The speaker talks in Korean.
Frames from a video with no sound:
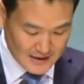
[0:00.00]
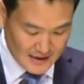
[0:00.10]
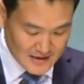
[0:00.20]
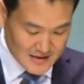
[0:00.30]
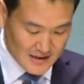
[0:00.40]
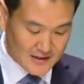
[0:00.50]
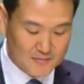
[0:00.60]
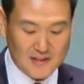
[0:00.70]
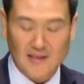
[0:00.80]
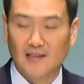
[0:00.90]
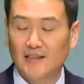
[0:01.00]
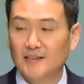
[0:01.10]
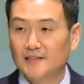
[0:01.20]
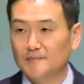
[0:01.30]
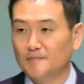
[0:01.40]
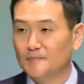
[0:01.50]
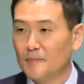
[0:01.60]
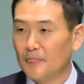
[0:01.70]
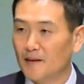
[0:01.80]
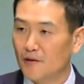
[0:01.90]
엘리야입니다.
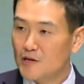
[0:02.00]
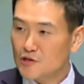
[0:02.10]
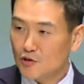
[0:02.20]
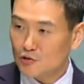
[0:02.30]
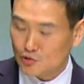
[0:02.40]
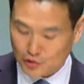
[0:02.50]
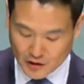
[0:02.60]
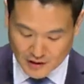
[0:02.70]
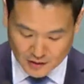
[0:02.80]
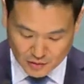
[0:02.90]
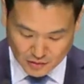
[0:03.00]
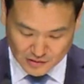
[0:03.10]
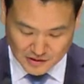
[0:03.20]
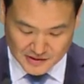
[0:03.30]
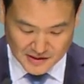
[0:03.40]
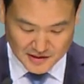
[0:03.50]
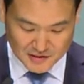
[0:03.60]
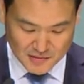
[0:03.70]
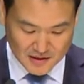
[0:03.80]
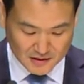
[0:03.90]
어릴 적 주일학교
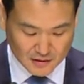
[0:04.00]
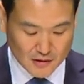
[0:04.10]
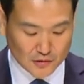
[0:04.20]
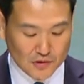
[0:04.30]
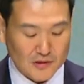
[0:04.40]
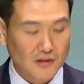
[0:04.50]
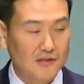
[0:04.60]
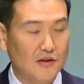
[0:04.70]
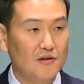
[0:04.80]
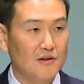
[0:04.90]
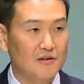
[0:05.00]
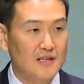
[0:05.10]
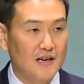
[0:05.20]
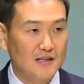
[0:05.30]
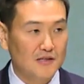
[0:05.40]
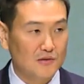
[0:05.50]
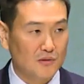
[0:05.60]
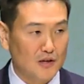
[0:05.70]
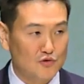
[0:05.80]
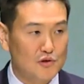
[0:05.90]
선생님이 들려주시던 성경 이야기
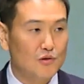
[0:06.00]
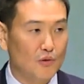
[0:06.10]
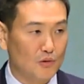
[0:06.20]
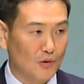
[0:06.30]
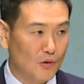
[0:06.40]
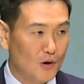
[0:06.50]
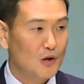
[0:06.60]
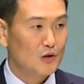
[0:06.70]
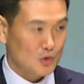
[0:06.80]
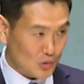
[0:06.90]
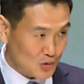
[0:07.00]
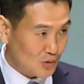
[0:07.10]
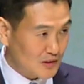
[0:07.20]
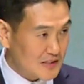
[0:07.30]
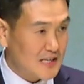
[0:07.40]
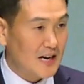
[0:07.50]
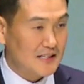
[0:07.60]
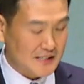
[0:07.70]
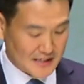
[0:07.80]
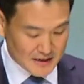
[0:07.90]
속의 주인공으로 종종
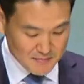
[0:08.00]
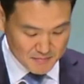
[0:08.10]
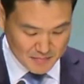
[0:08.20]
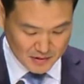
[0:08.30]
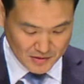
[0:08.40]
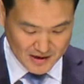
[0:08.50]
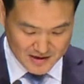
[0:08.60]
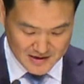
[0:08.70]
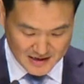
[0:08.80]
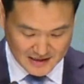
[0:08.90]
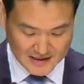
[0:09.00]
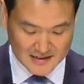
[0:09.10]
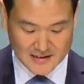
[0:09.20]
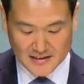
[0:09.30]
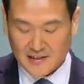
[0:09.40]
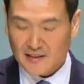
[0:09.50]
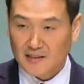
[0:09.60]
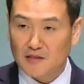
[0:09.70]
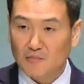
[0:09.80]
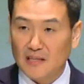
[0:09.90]
등장하는 사람 바로 엘리야.
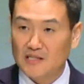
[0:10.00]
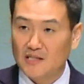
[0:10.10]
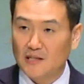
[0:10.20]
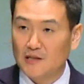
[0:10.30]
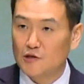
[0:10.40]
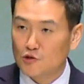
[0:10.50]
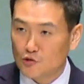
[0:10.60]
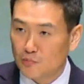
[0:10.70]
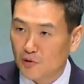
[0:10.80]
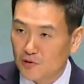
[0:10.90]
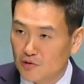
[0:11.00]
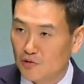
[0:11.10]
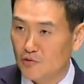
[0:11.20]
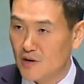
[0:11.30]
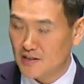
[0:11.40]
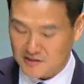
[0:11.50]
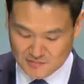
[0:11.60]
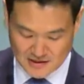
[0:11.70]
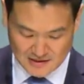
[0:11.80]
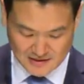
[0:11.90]
그는 마치 슈퍼 히어로와
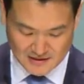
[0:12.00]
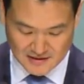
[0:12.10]
같습니다.